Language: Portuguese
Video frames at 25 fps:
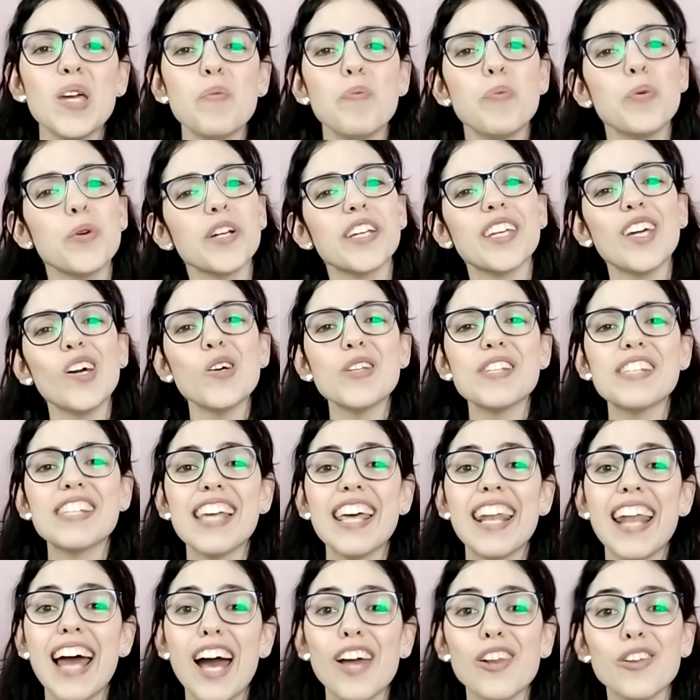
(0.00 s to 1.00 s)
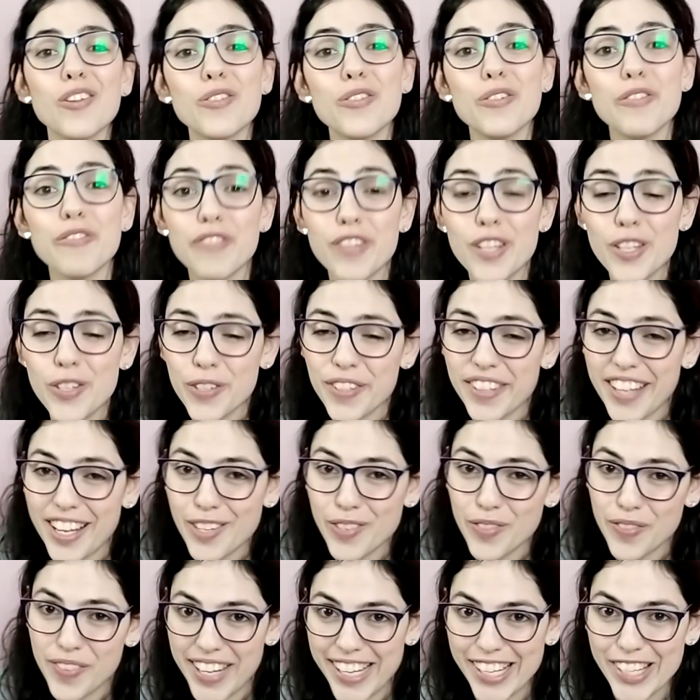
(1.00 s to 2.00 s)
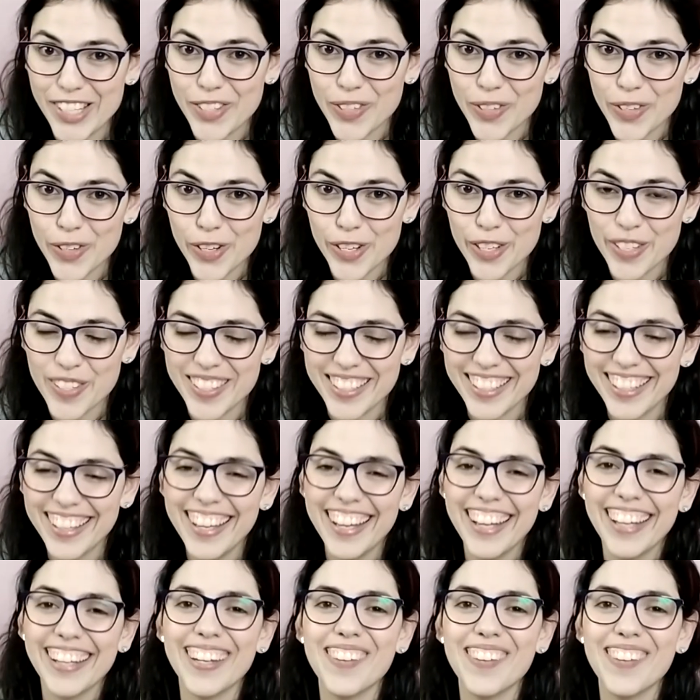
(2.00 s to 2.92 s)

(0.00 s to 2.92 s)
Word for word: E por que o cenário do vídeo está diferente hoje?